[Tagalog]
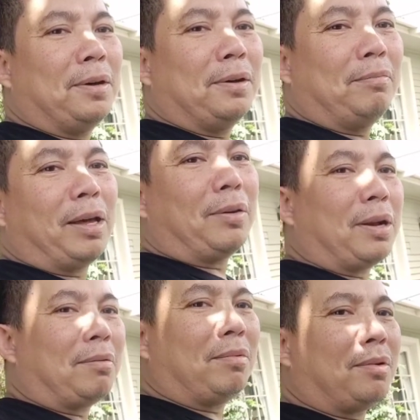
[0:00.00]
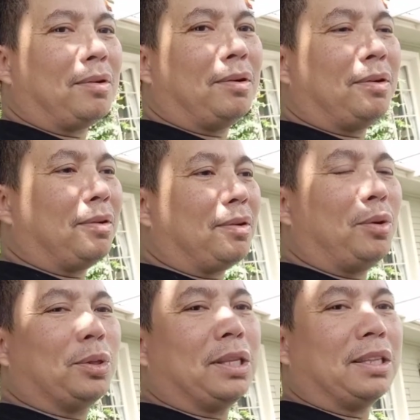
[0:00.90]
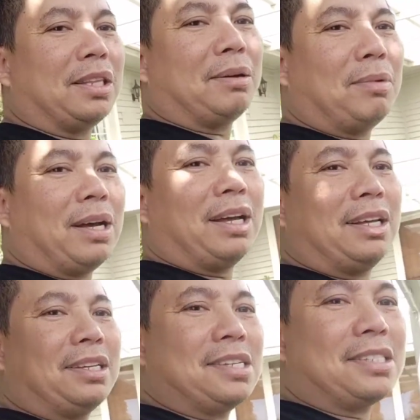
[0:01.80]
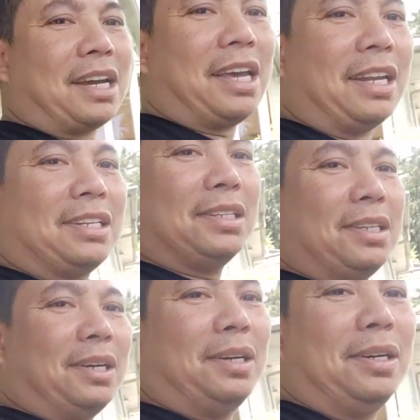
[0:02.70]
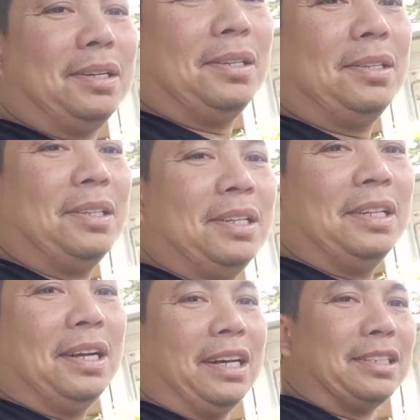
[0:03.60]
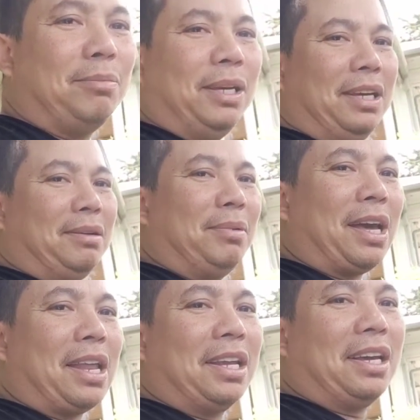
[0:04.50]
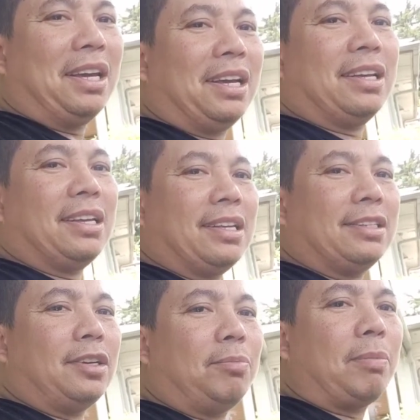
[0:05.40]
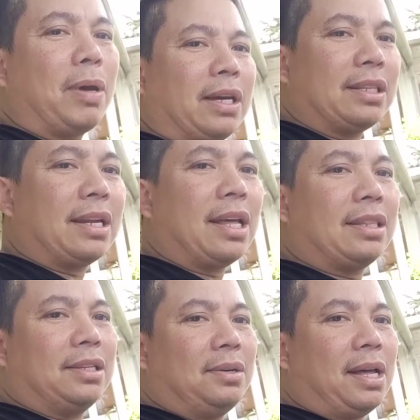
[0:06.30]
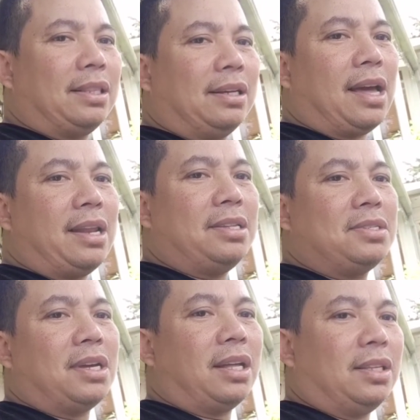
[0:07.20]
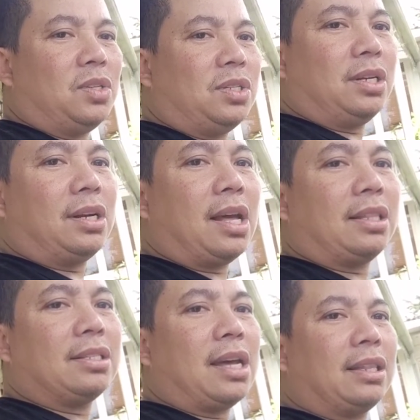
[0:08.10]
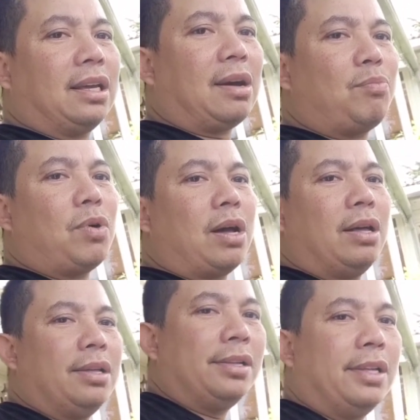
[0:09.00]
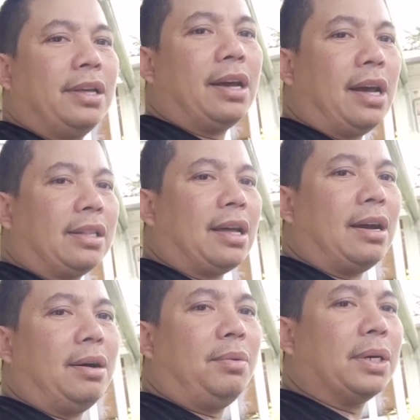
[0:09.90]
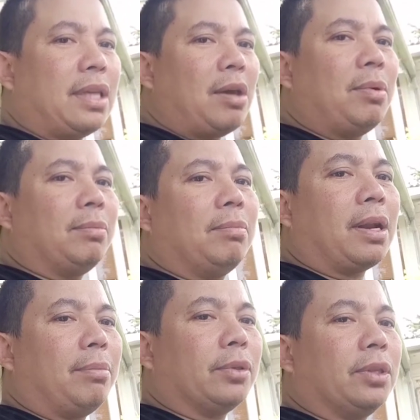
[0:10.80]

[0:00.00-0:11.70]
mayroon ng content ng mga sasakyan sa asabing mechanic so ipapakita natin yung ating knowledge at isi-share natin sa ating kapwa at uh, huwag tayo magmaramot